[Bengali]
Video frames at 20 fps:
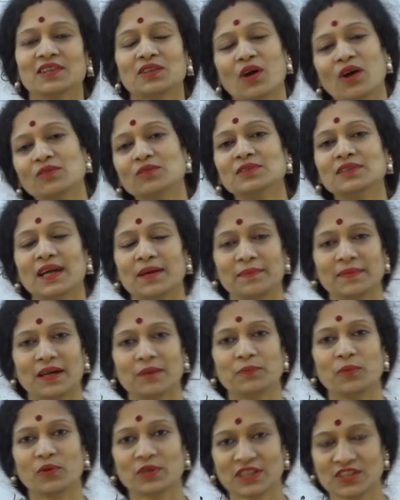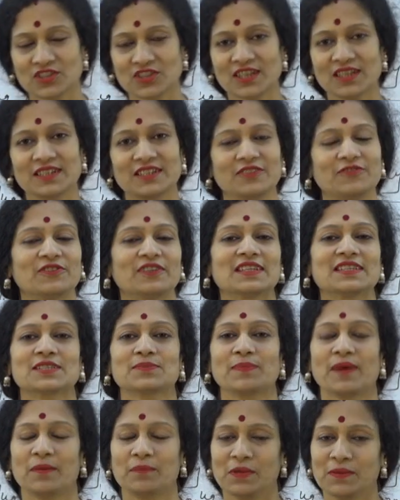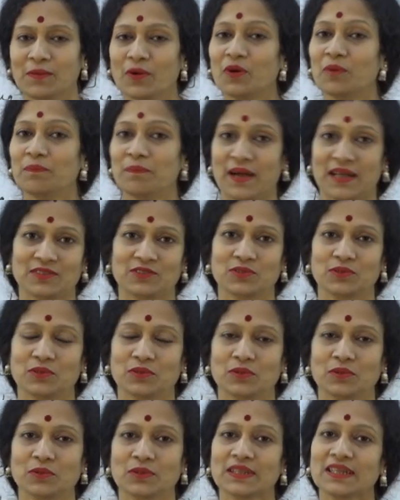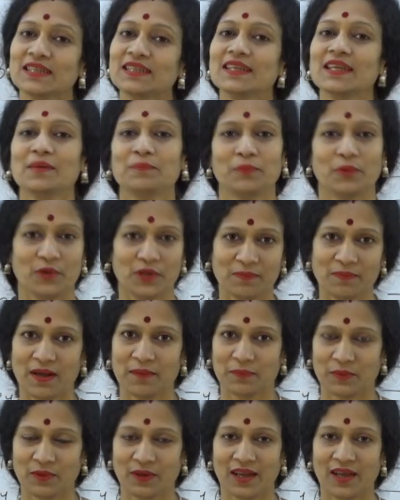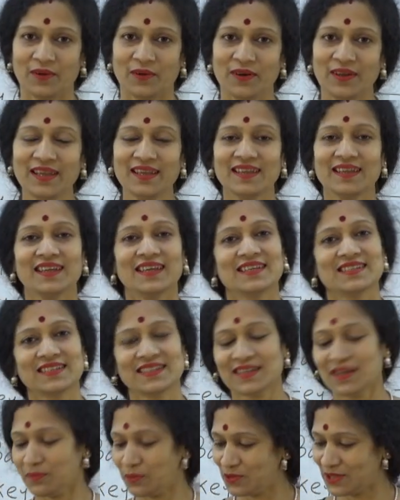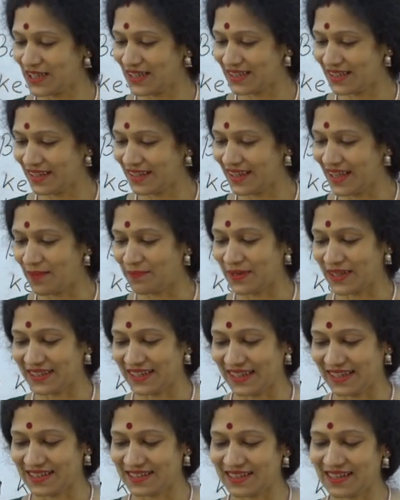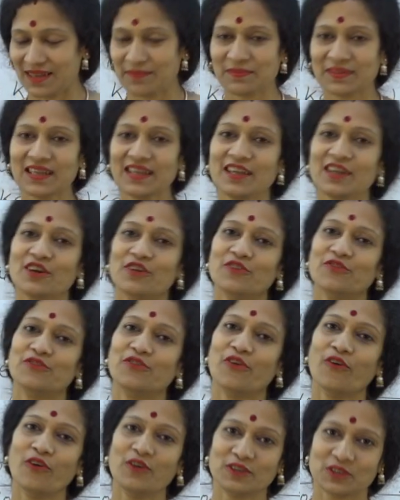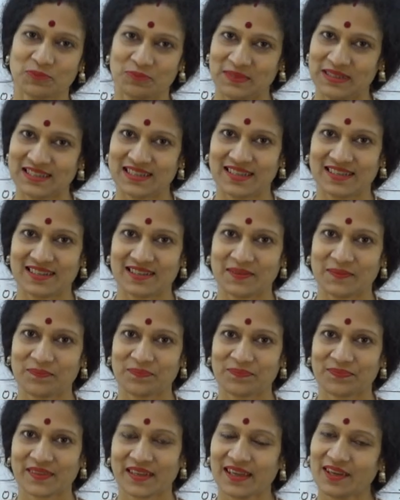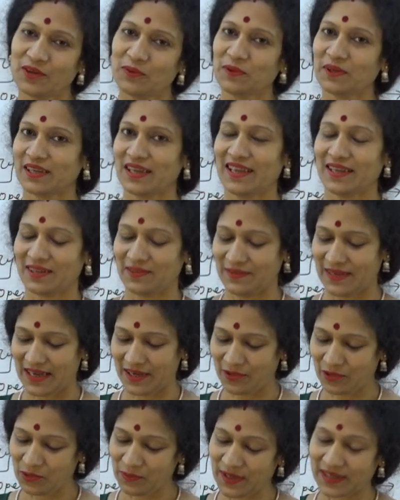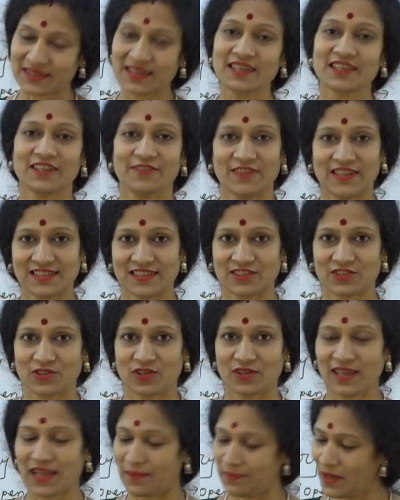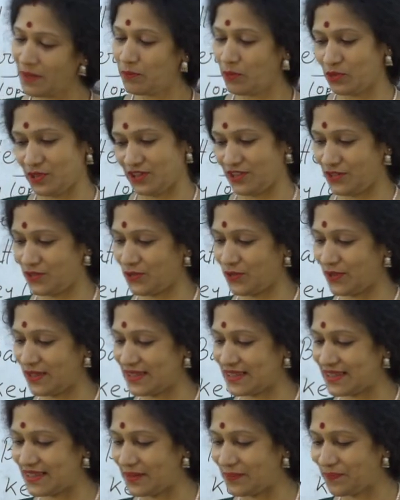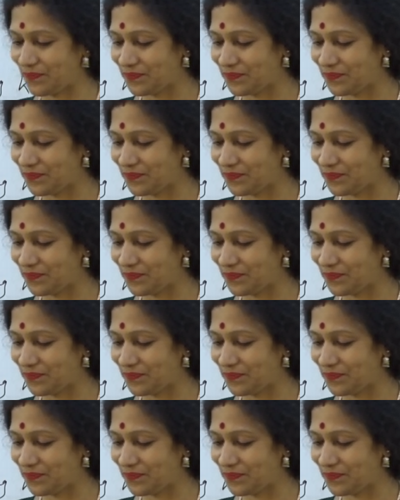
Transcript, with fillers: তখন আমরা পোটেনশিয়াল ডিফারেন্স বা বিভব পার্থক্য কি দিয়ে পরিমাপ করা হয় সেটা বোঝাতে গিয়ে আমরা দেখেছিলাম কি ভোল্ট মিটার এরকম এরকম একটা ডিভাইসের সঙ্গে আমরা পরিচিত হয়েছি